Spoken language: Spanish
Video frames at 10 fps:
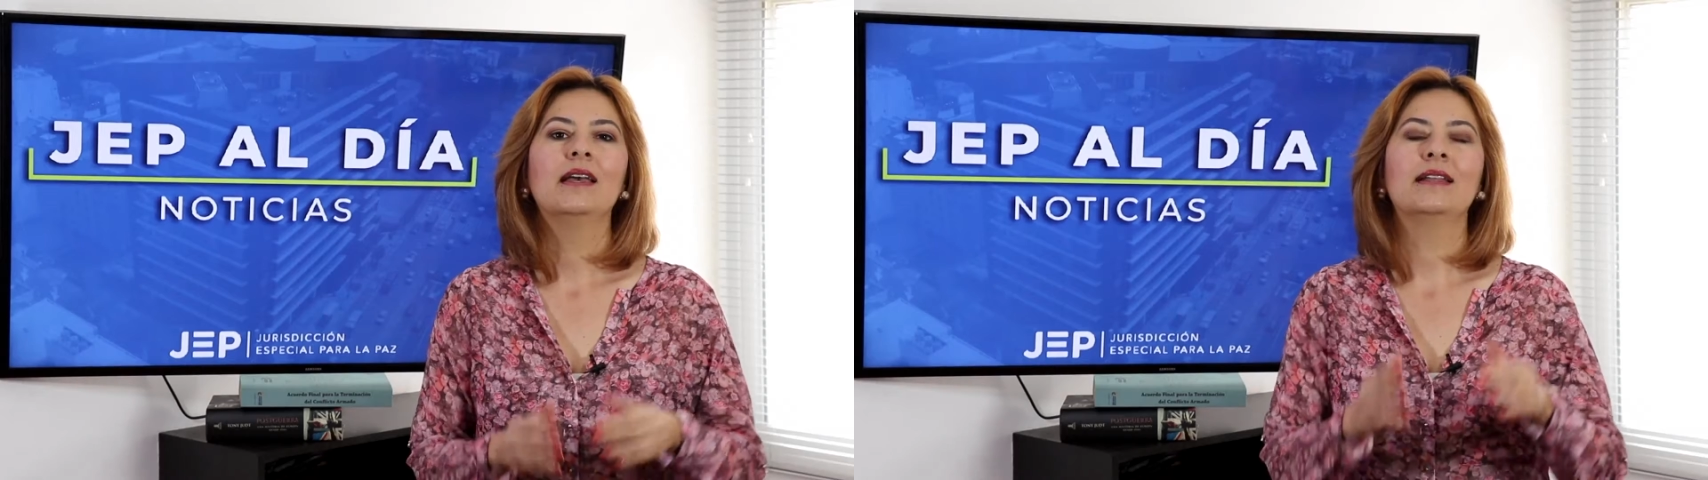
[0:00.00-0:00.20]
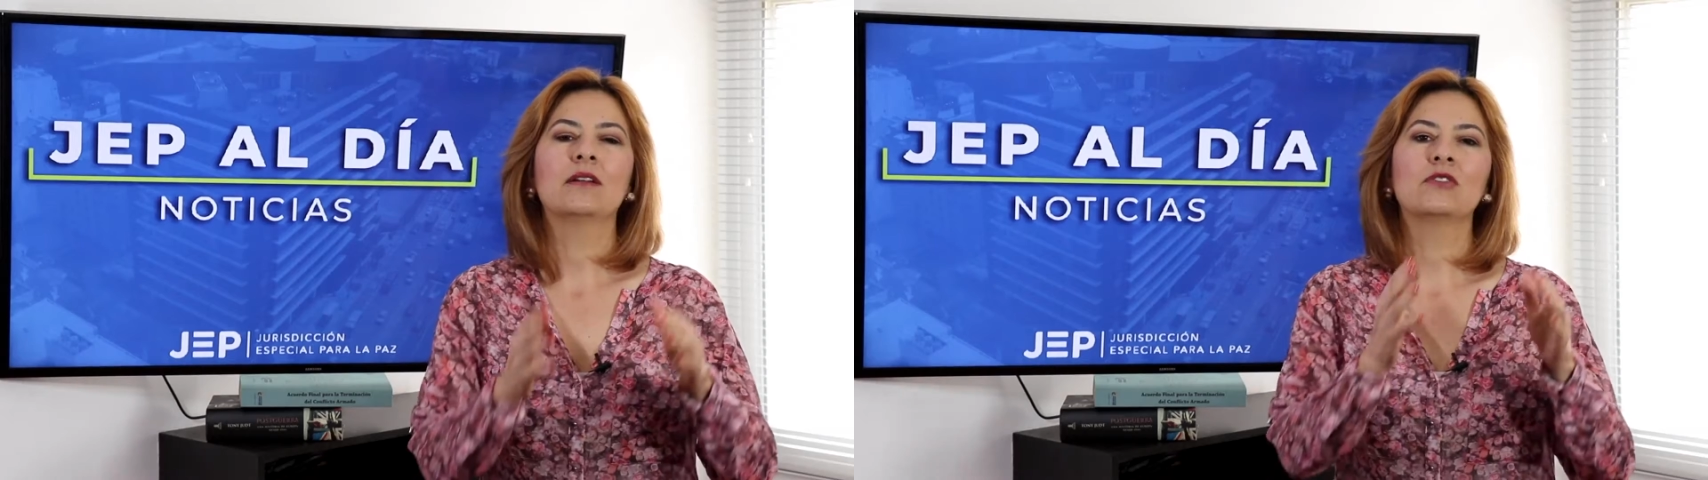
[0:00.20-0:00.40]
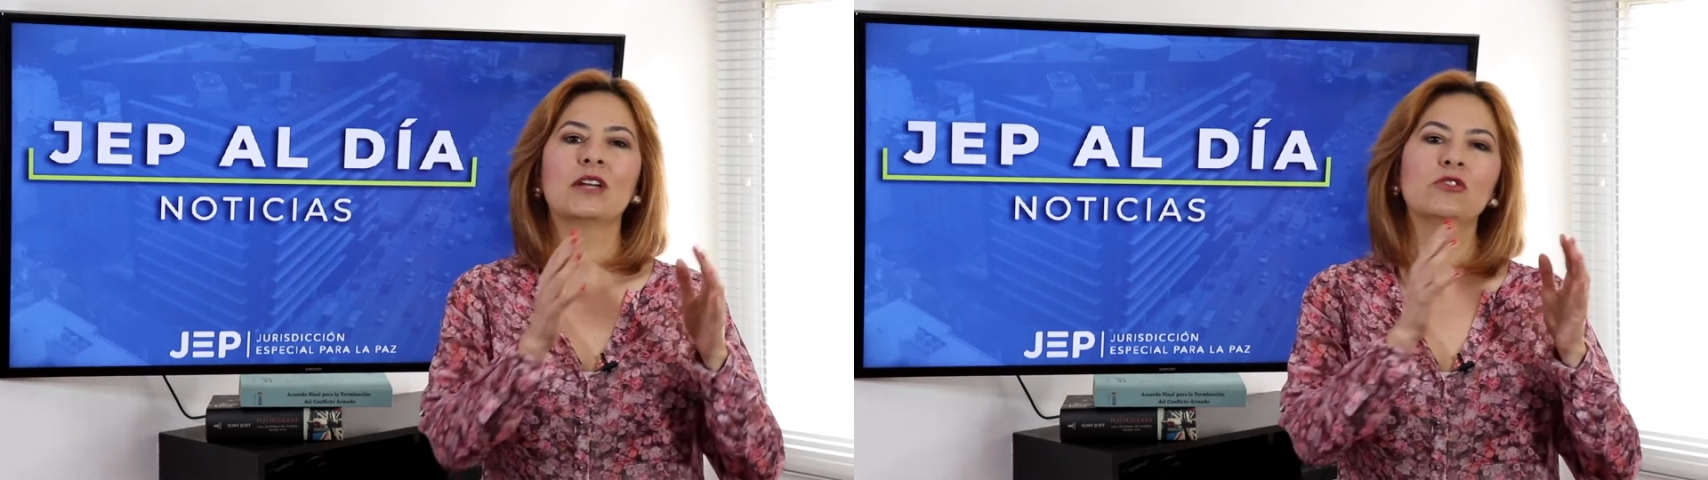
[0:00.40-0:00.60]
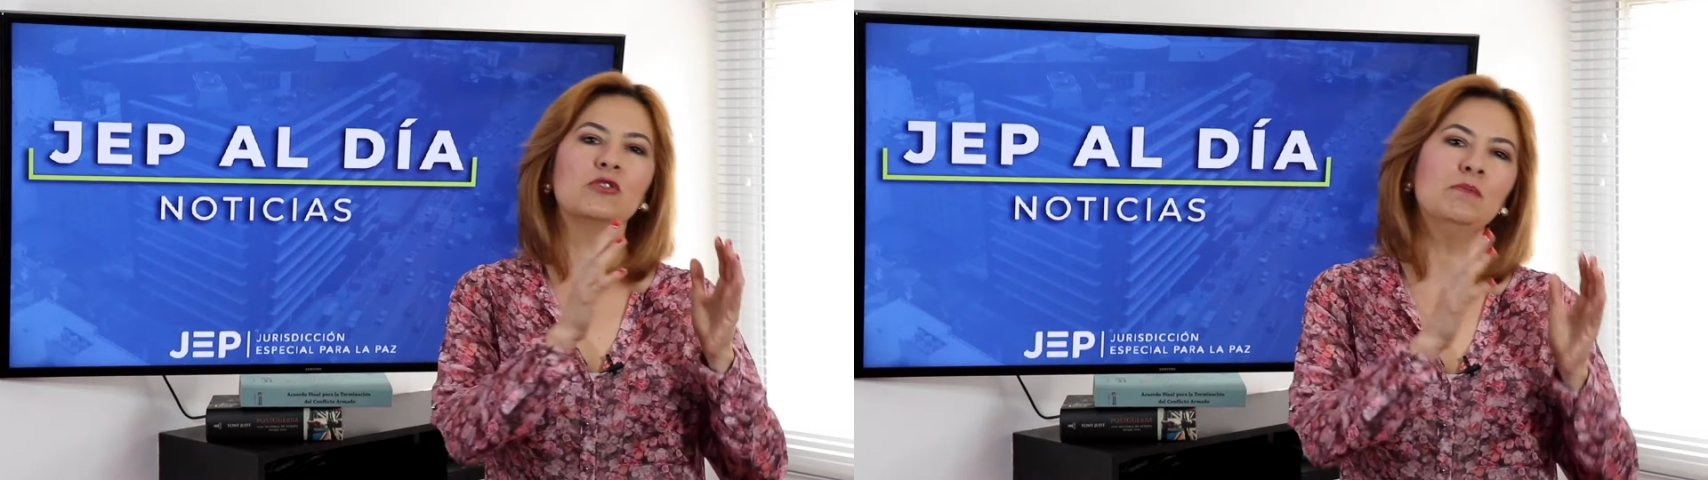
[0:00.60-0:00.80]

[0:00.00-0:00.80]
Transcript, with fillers: entre los años